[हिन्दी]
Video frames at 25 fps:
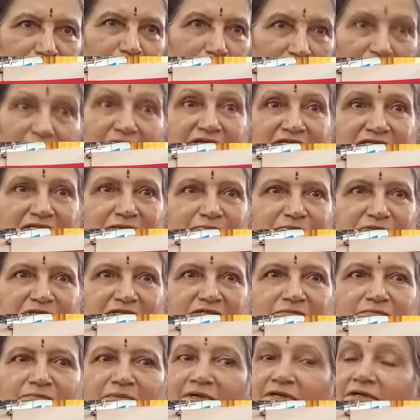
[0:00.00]
बोरिंग
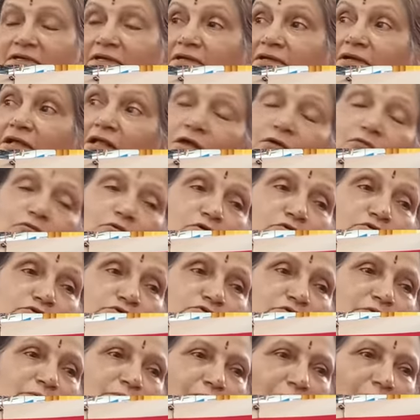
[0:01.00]
सब्जेक्ट बट वो
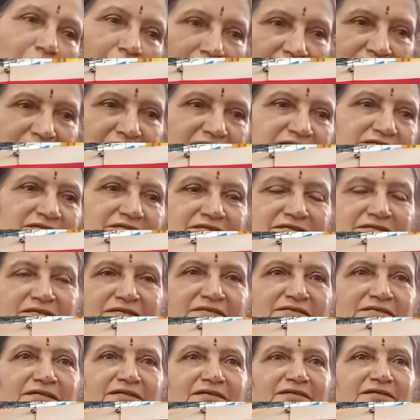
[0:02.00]
उसको बहुत अच्छी तरह
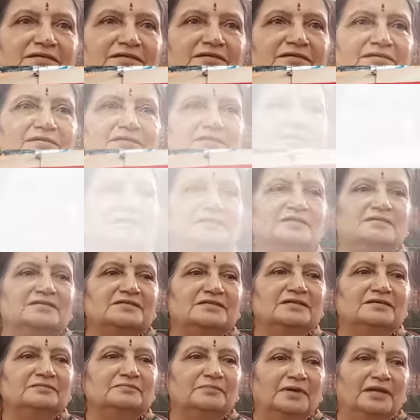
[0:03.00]
से
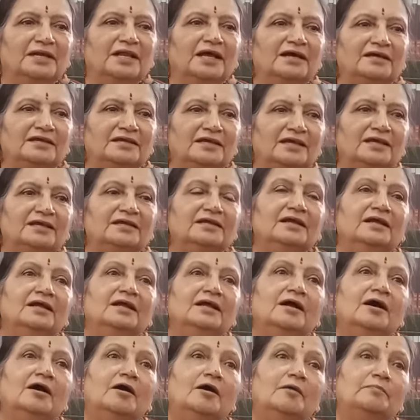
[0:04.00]
इंटरेस्टिंग बना के
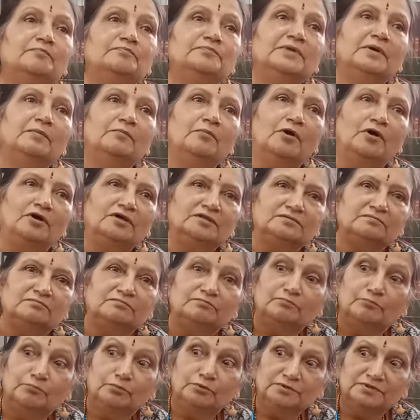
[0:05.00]
अपना बहुत
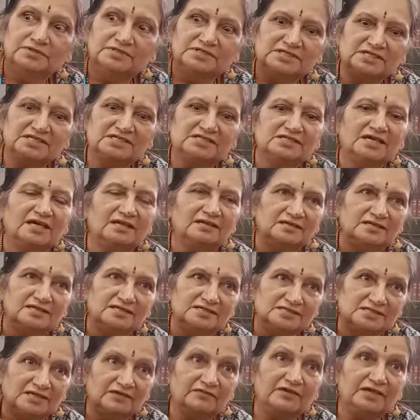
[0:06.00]
पूरी जी जान ही
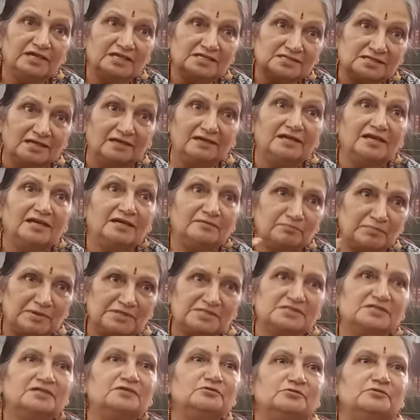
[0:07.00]
इज़ गिविंग हिज हंड्रेड
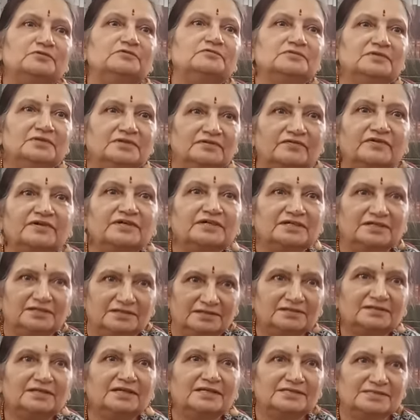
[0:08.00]
परसेंट टू द वर्क
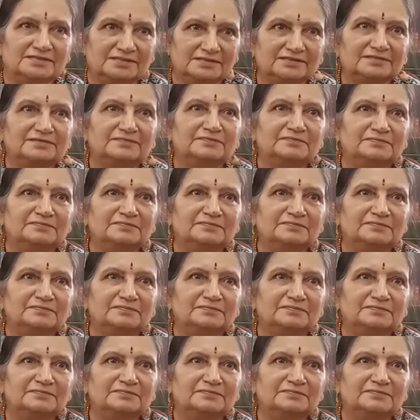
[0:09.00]
दैट्स